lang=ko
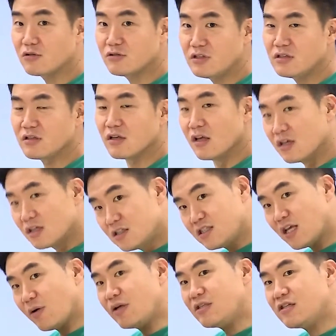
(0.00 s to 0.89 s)
것은 그
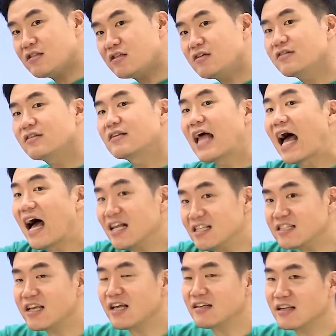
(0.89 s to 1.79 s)
사회 체제를
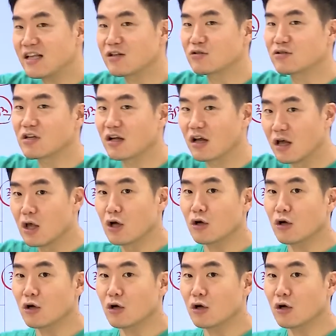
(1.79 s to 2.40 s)
나아지게 한다는 거잖아.